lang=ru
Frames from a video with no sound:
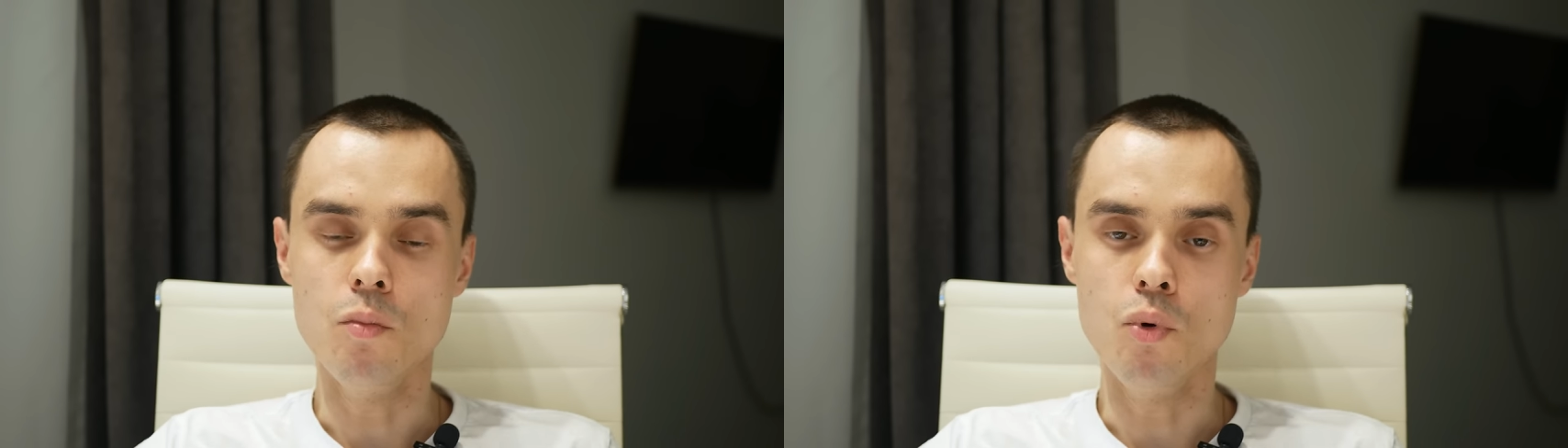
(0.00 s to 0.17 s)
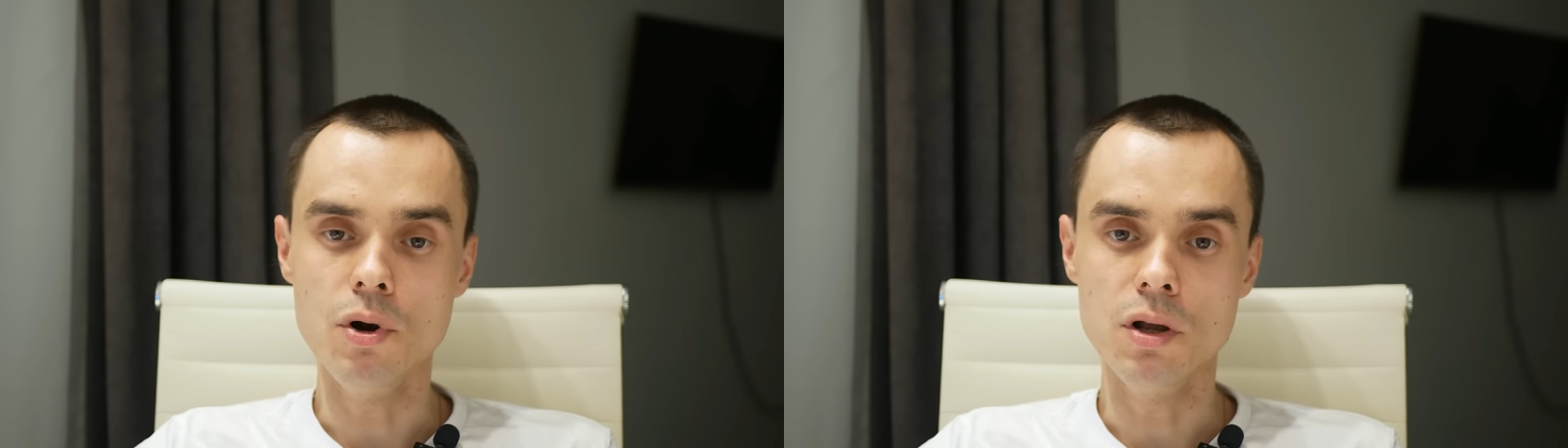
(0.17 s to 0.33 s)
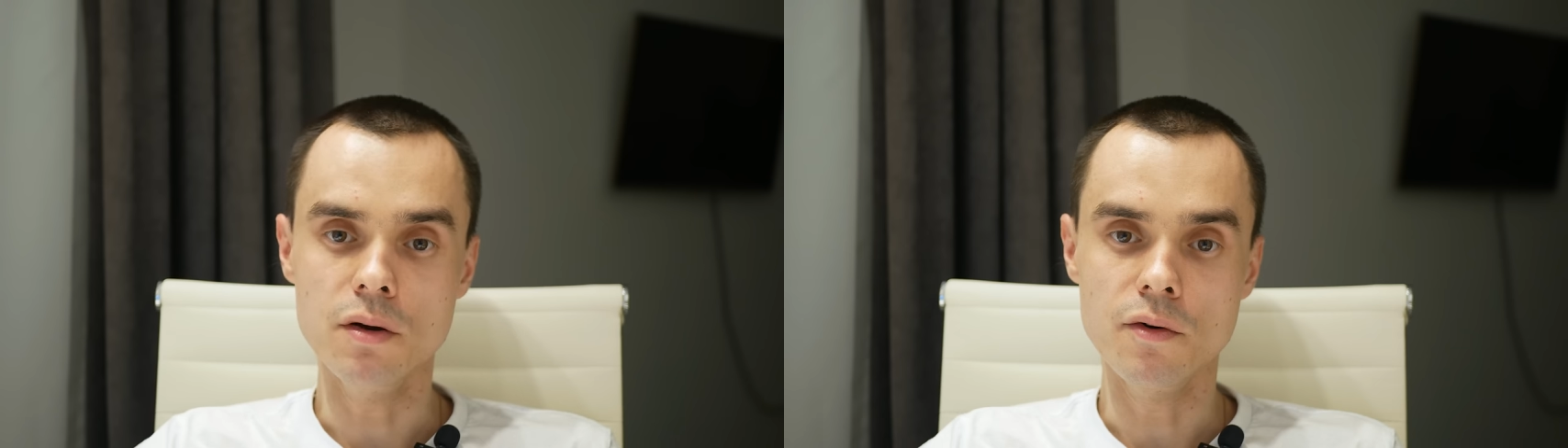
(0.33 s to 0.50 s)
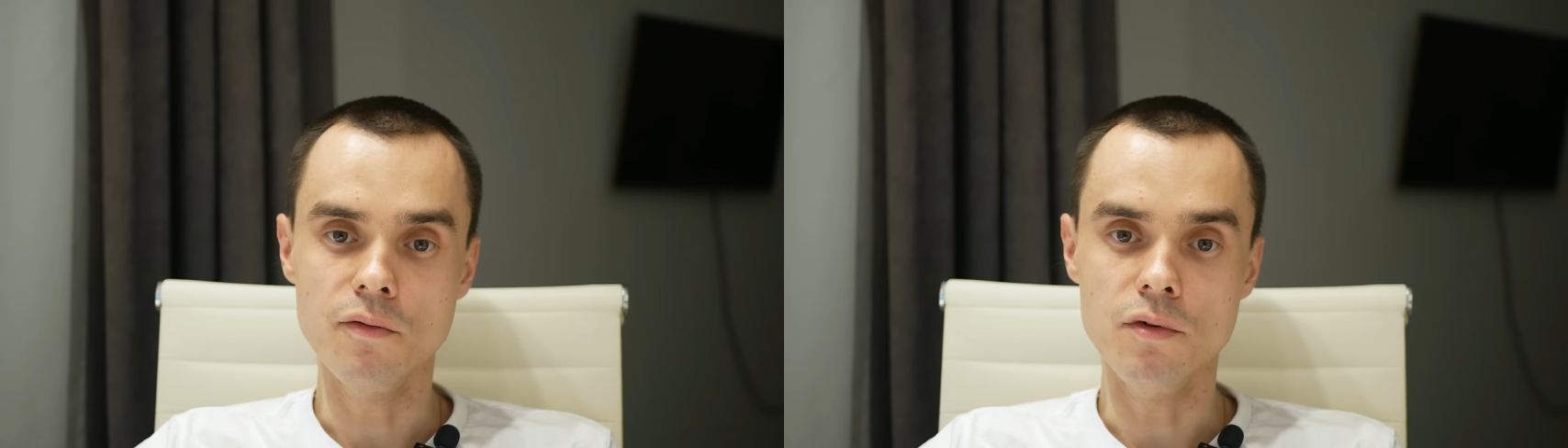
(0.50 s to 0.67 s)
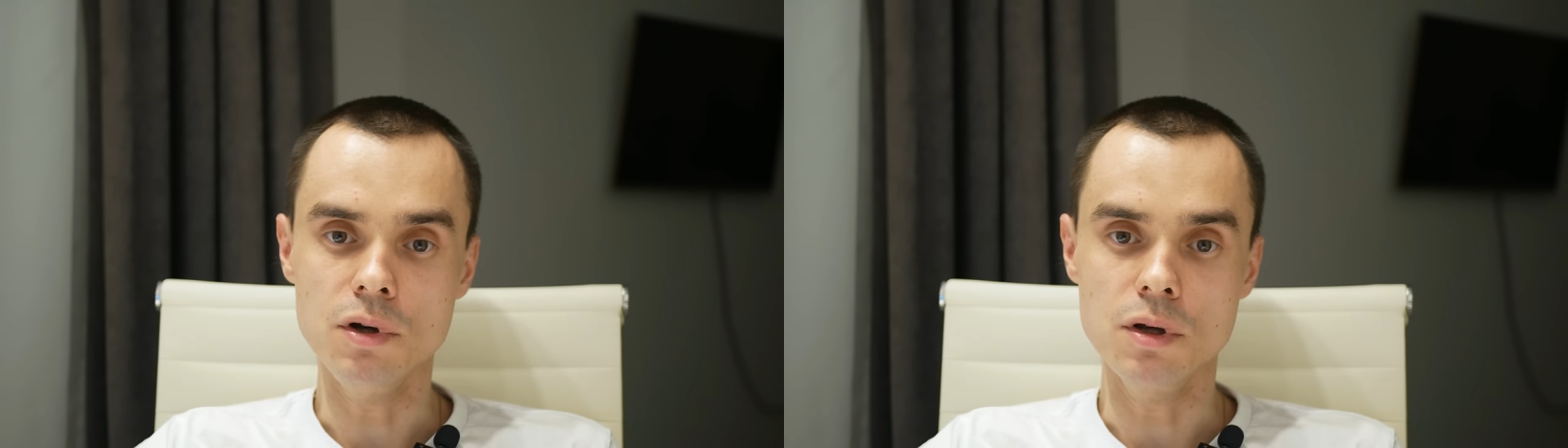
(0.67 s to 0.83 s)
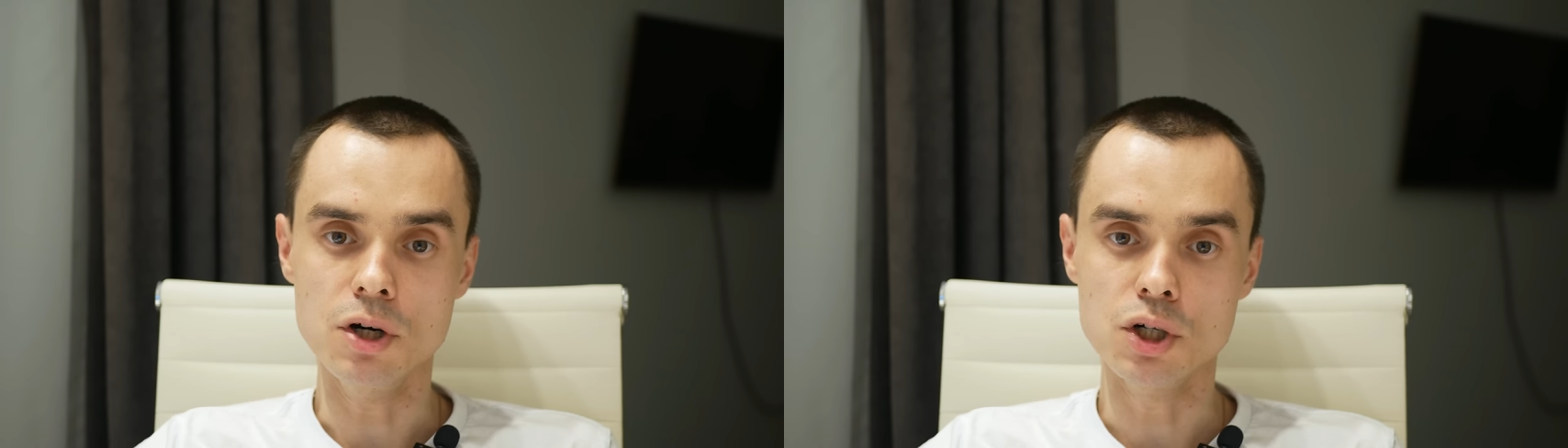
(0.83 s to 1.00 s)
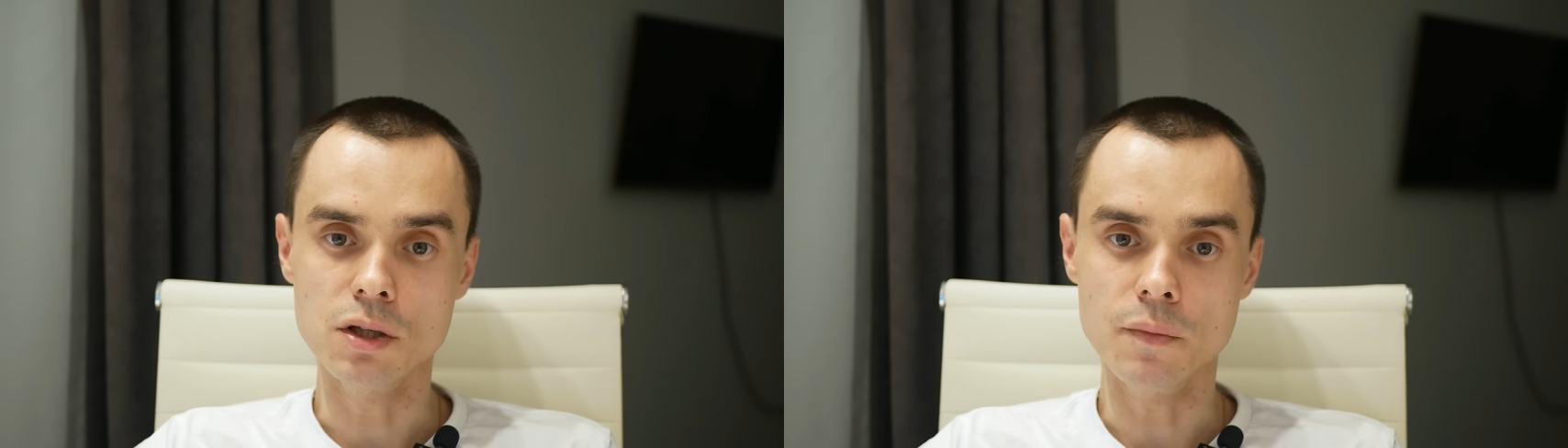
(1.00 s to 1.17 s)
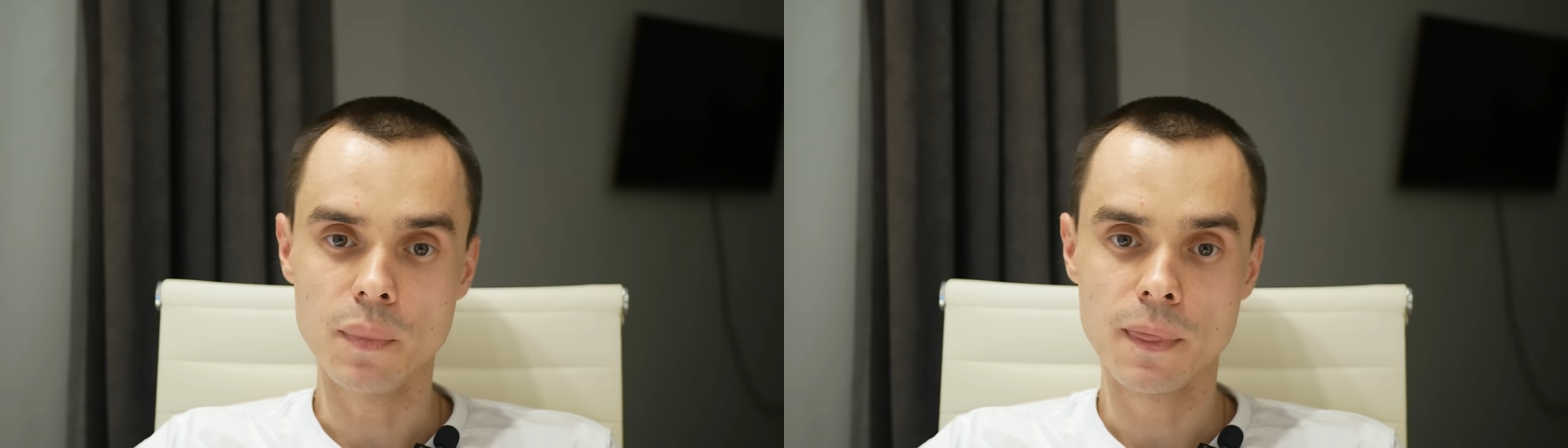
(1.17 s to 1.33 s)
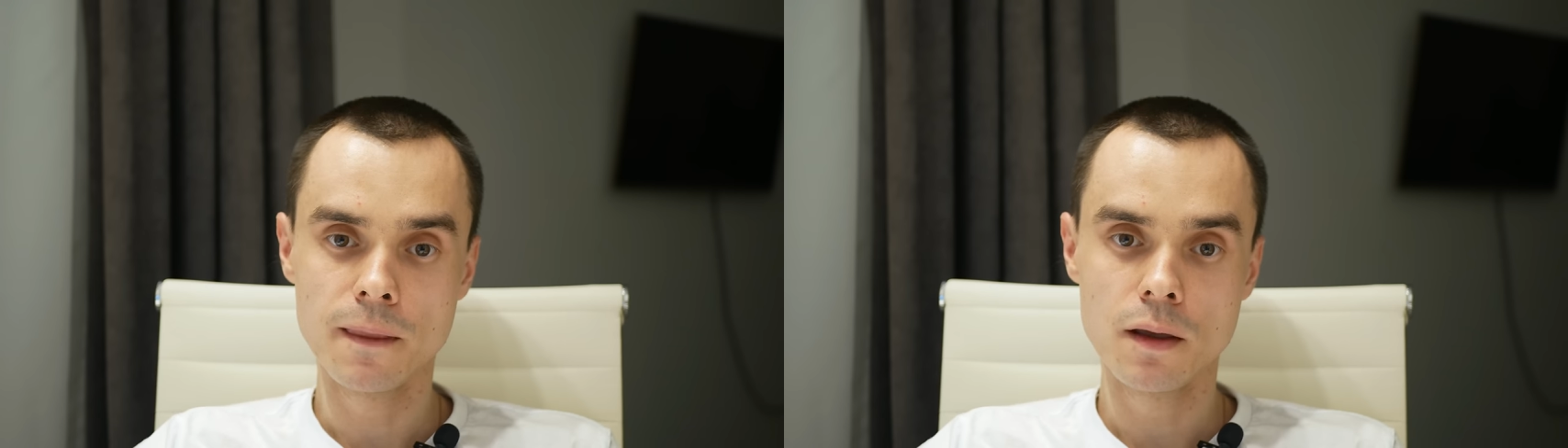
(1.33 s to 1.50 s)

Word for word: более выигрышна.